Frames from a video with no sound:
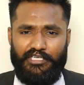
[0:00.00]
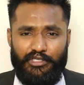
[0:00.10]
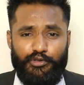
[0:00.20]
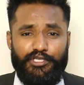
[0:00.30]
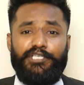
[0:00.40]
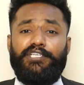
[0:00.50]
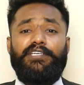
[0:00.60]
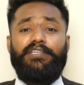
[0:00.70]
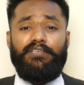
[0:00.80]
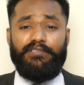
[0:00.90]

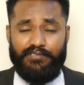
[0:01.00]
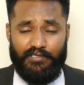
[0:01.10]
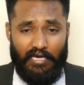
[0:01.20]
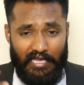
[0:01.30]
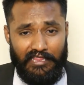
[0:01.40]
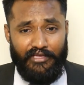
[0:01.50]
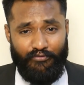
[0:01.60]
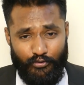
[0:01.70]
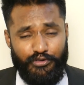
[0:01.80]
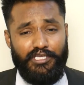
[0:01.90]
న్యూట్రిషియన్స్ హెల్దీ
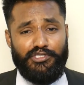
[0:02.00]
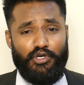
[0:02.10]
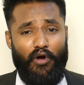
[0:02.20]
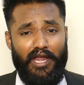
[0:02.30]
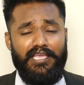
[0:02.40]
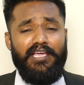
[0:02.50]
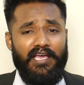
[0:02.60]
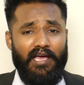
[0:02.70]
ఫుడ్ తీసుకోవాలి